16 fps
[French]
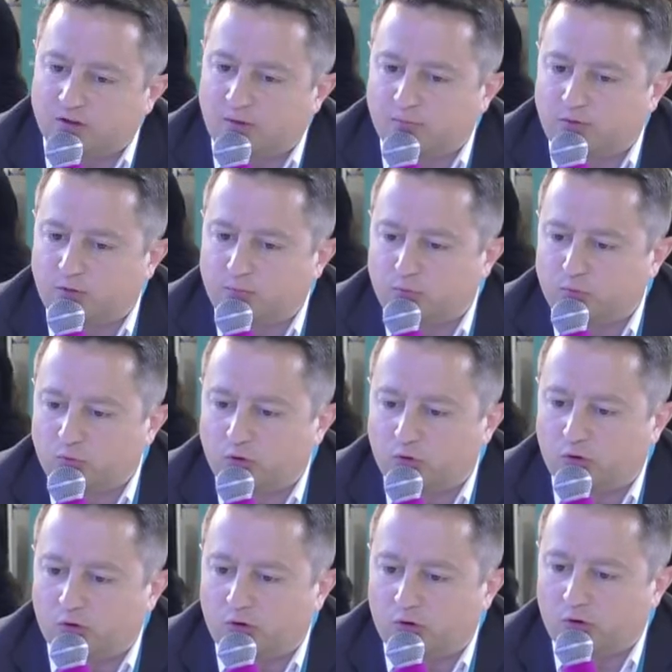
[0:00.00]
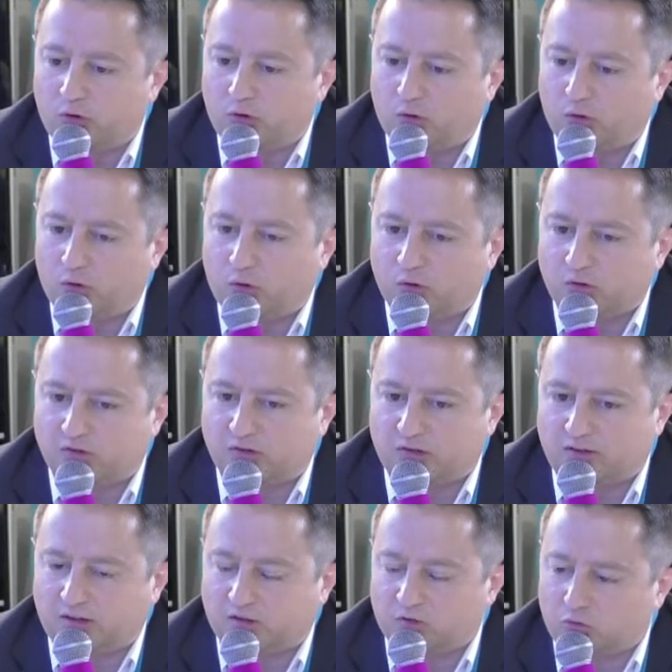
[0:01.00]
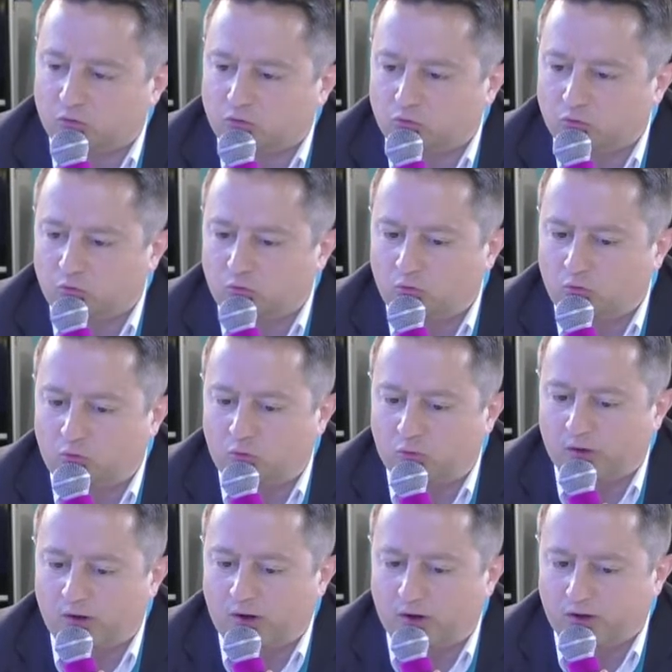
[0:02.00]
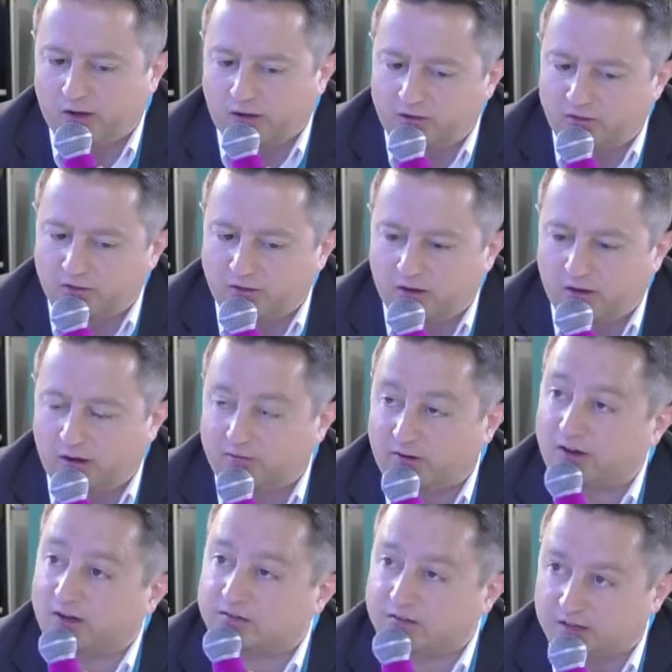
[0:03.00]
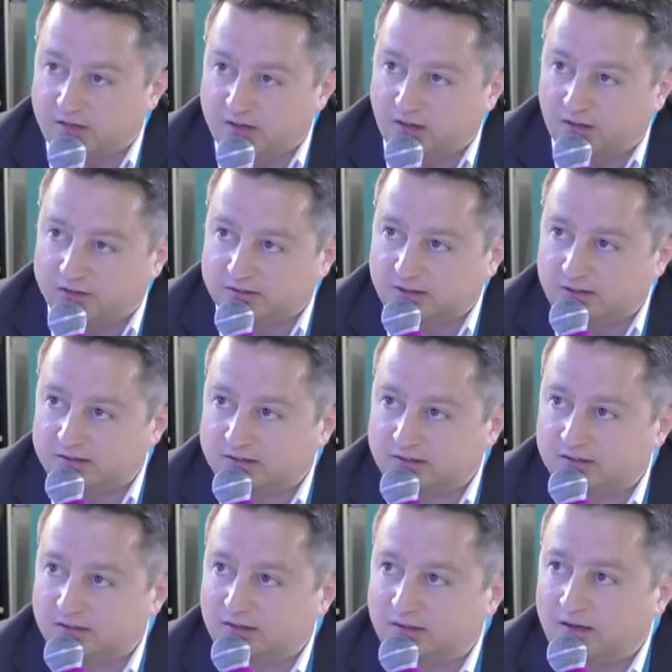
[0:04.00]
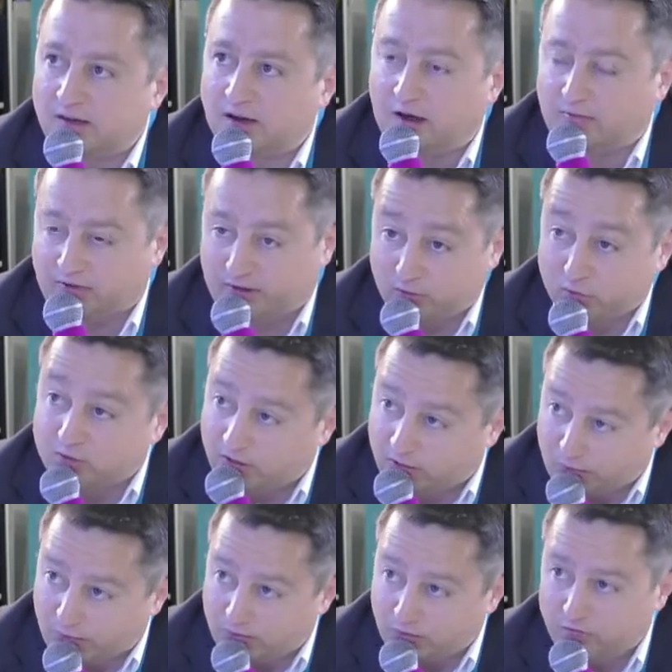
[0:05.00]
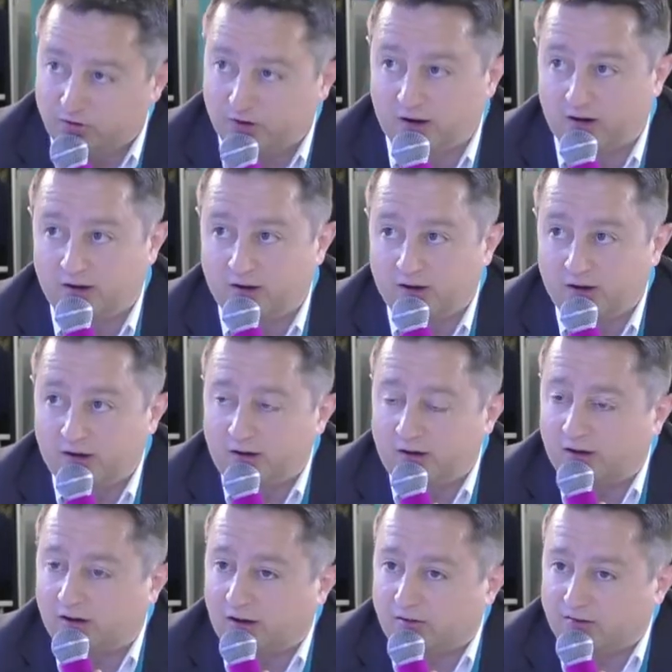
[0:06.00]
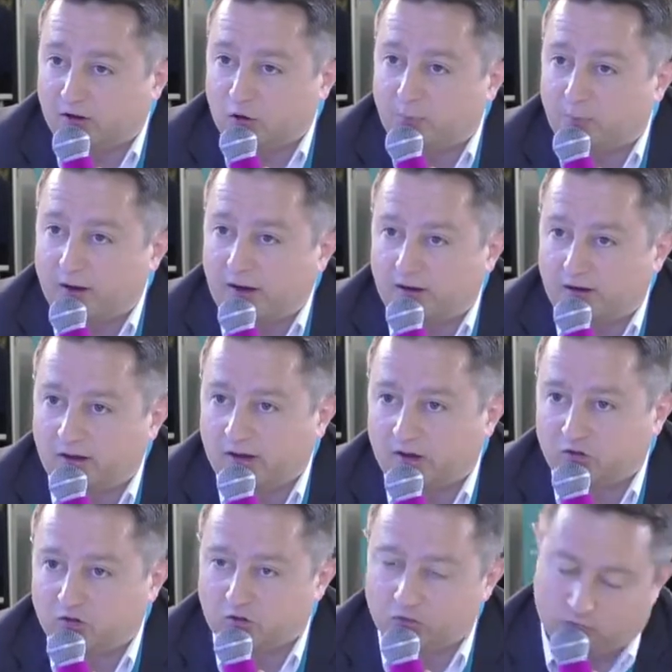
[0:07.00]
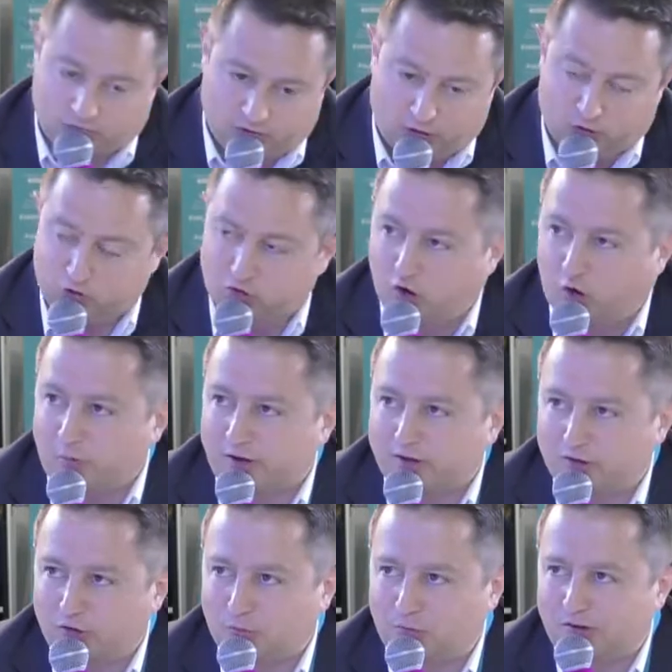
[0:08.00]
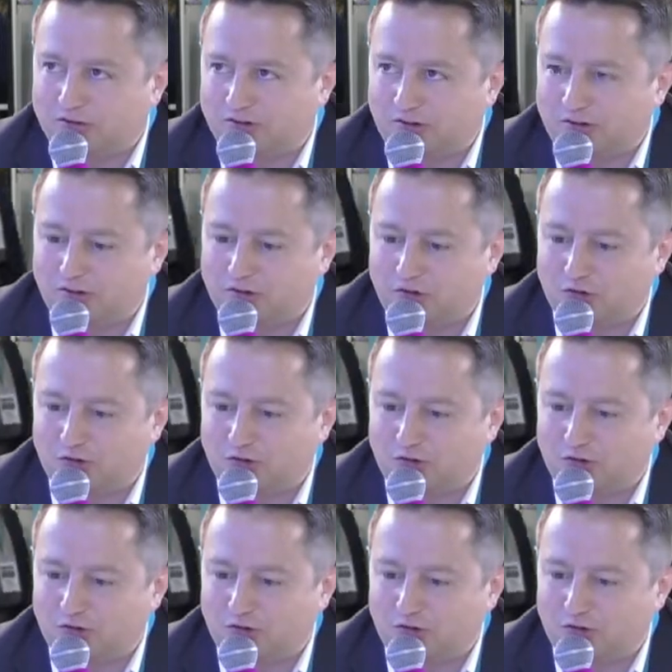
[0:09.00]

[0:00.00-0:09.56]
un petit peu euh, euh, cette extension, on a organisé avec la CCI Alsace, avec le Salon Innovia et avec le parrainage, d'ailleurs je le remercie au passage,